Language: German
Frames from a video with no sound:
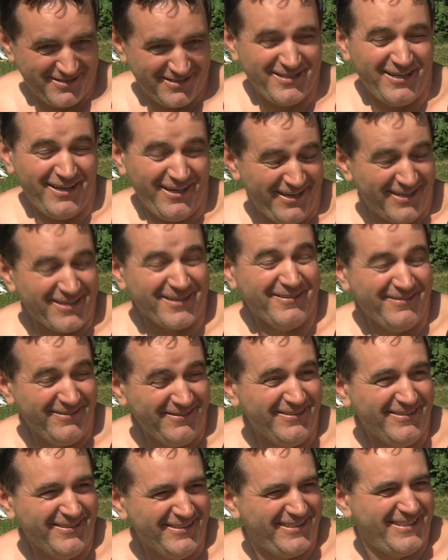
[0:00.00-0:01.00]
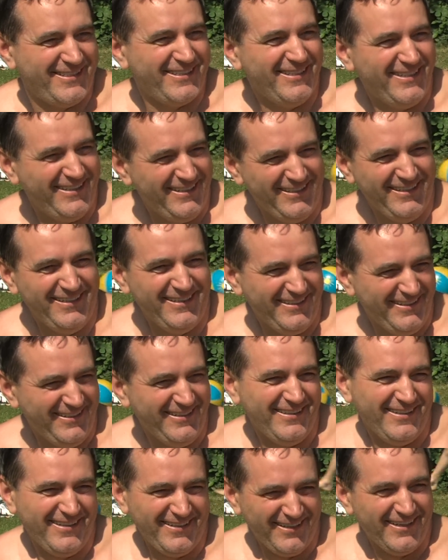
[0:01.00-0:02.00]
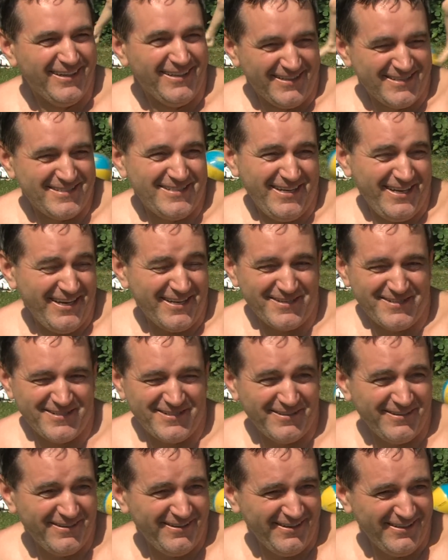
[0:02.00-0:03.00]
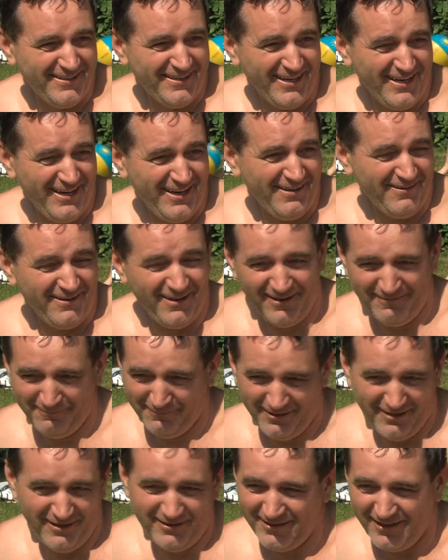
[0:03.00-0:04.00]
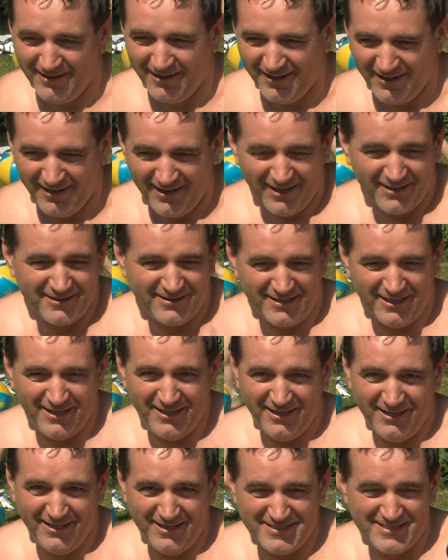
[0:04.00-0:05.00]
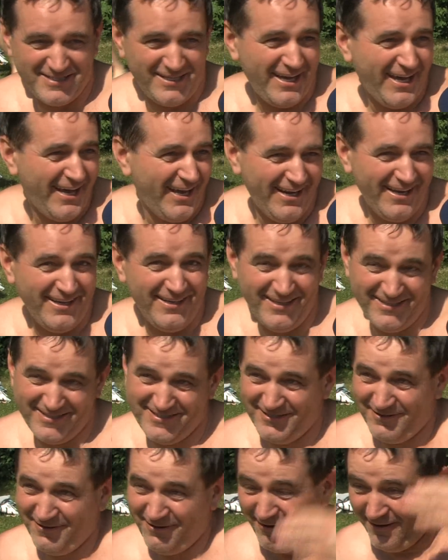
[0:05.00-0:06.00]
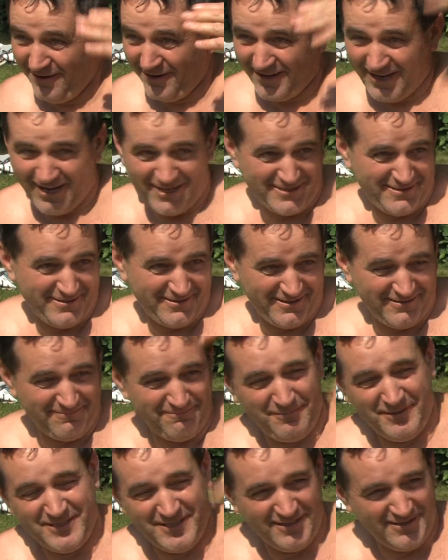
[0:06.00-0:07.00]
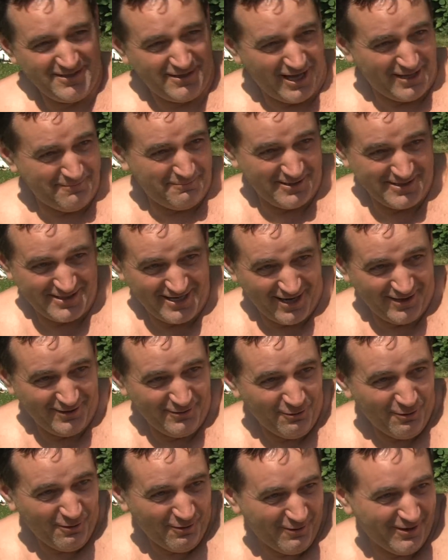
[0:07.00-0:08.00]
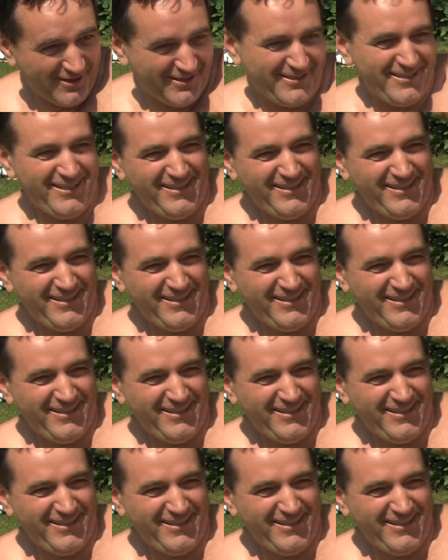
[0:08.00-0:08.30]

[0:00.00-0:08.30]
sehr gut. Sehr schön, ja. Aber die Seele ist so, ganz bisschen kann man sagen, hoch